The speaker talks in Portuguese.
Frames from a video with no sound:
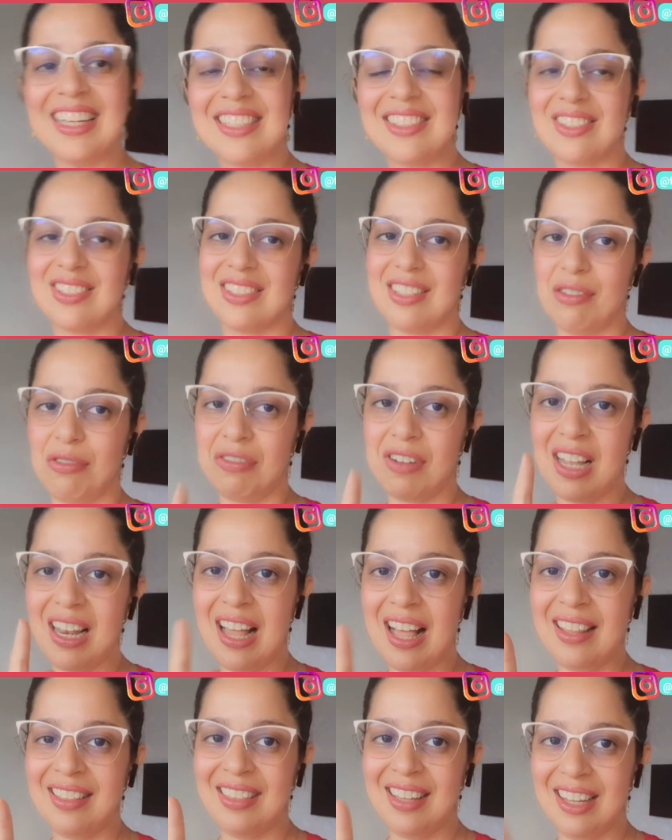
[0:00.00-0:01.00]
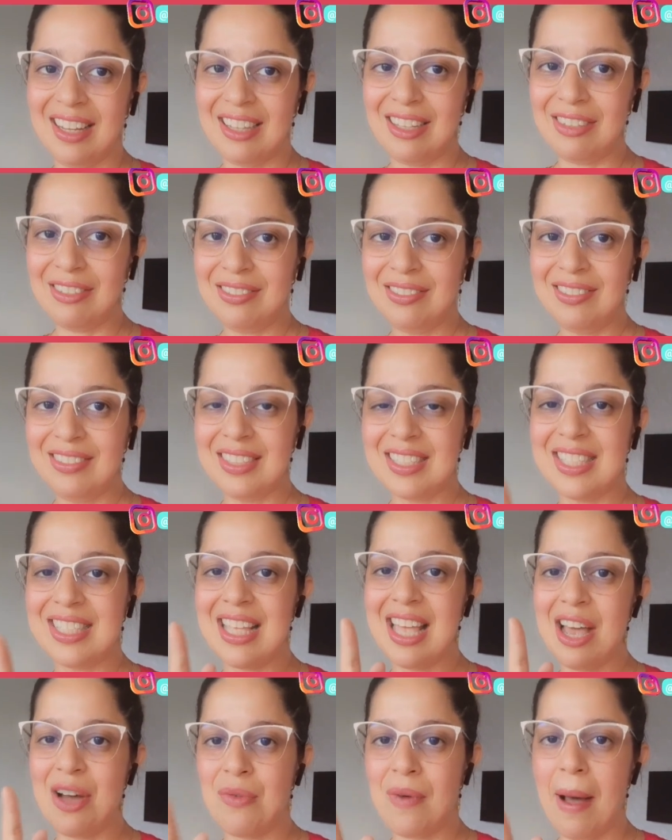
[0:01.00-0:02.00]
Se você falar não,
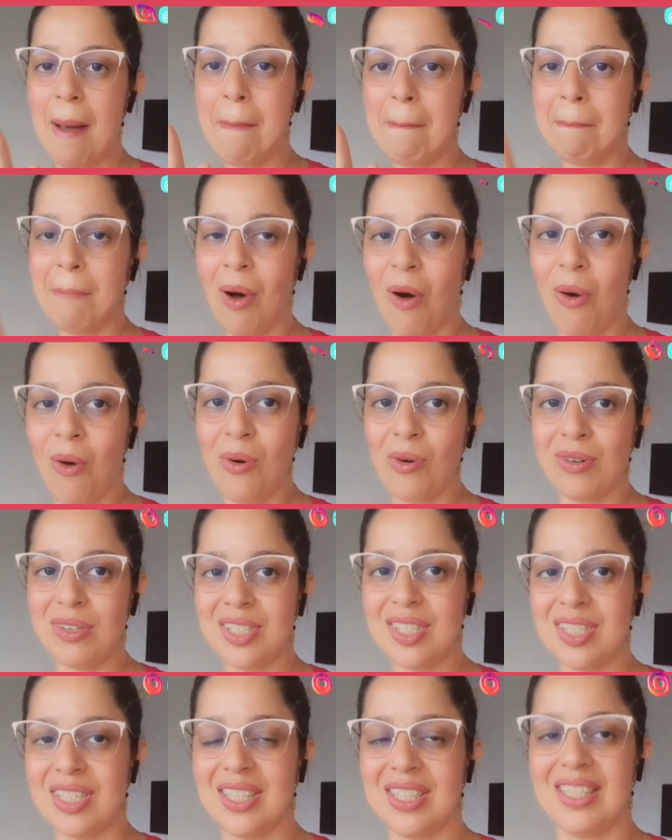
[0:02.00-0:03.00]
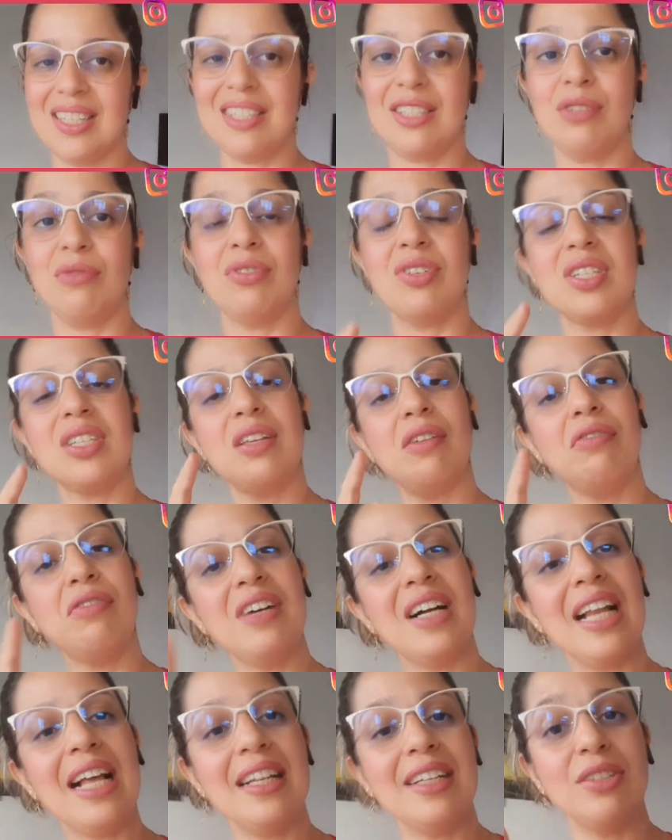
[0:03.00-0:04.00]
você é uma apóstata. Se você
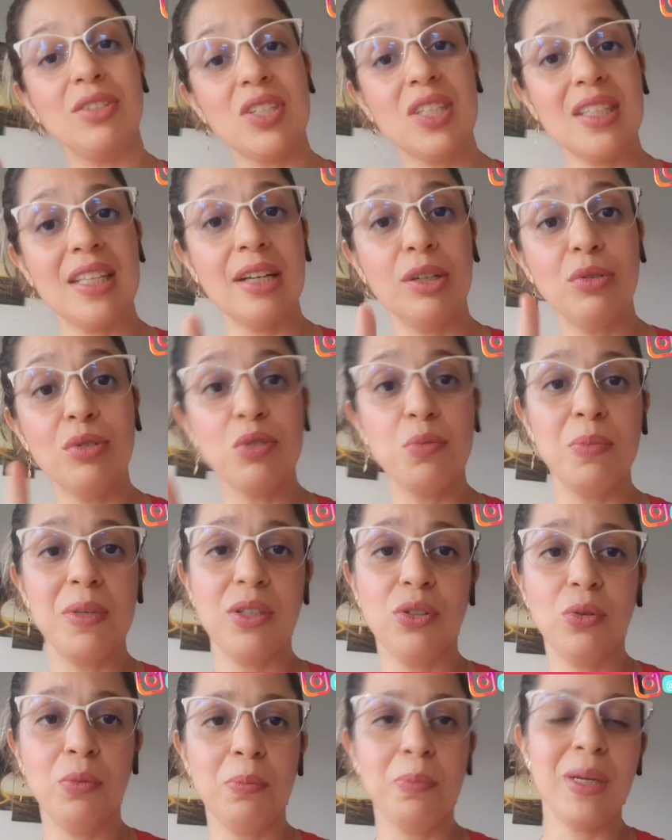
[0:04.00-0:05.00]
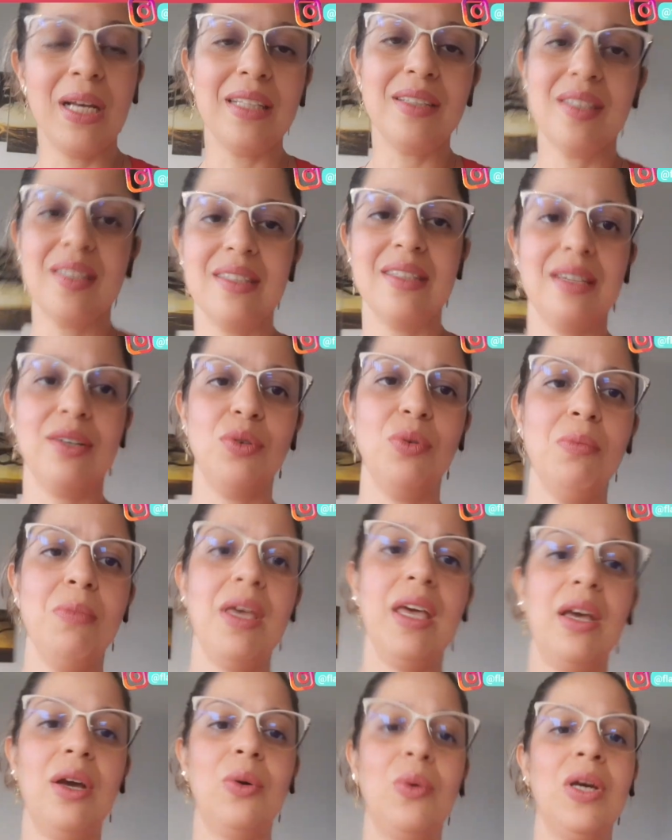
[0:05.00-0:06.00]
falar não, você está cuspindo no prato que você
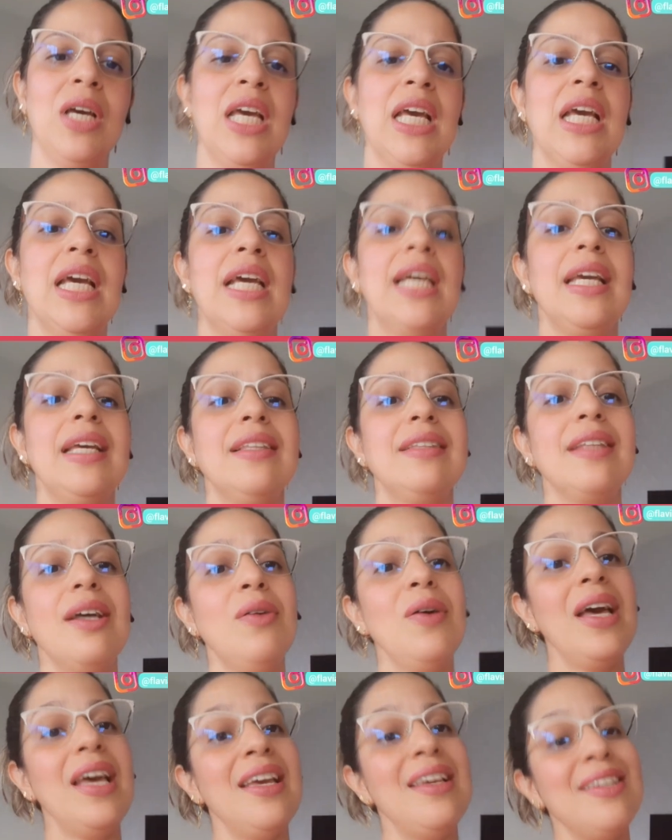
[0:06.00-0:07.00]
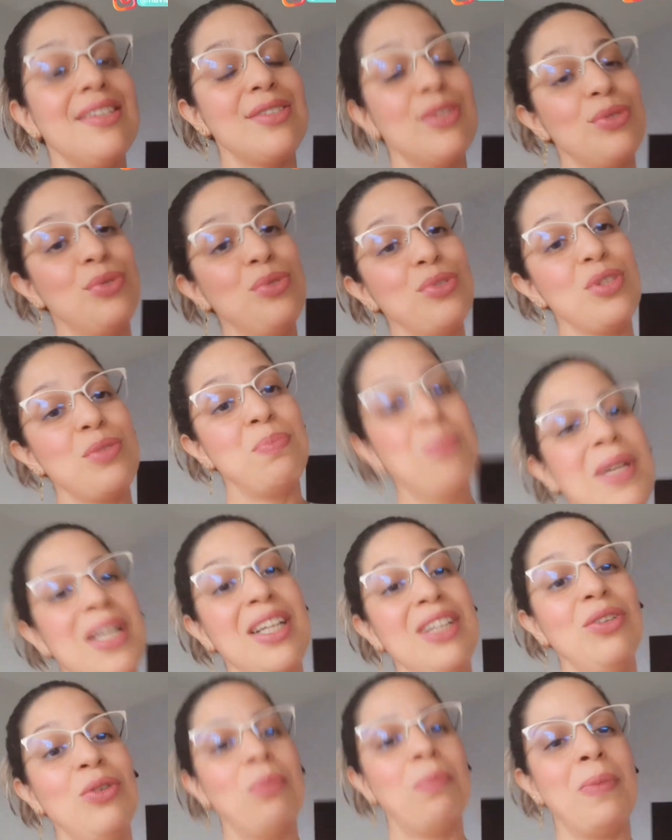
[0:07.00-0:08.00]
comeu. Então é isso,
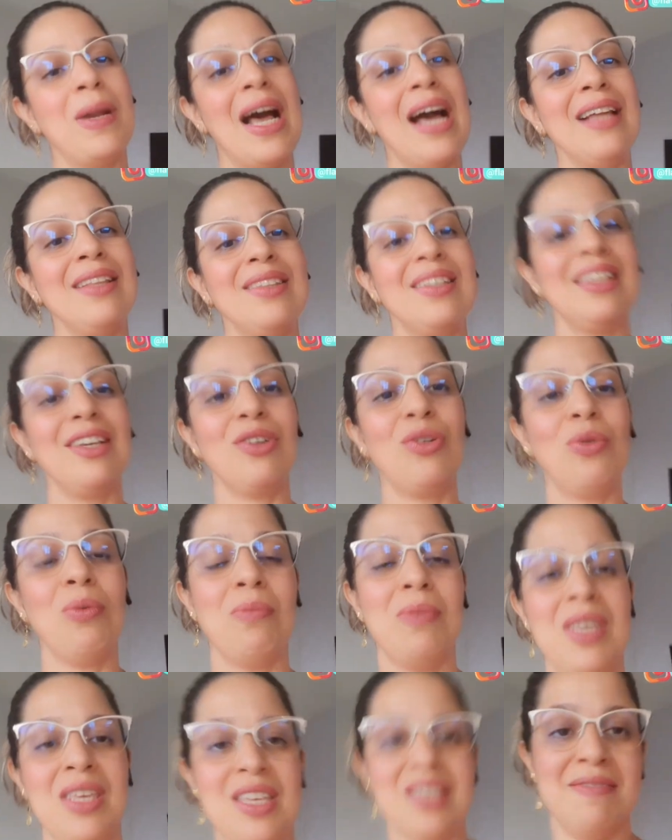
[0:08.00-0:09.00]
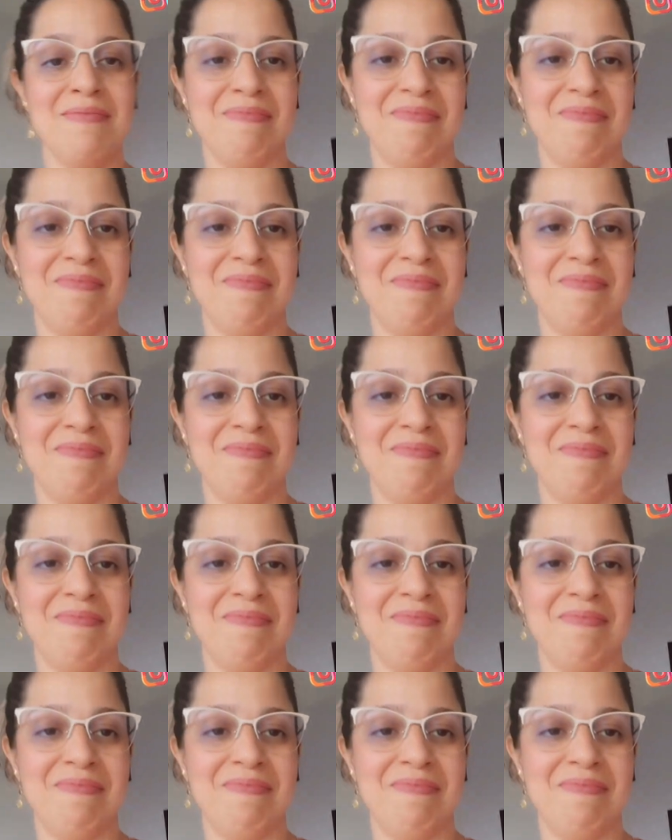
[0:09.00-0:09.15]
cuspir no prato que comi.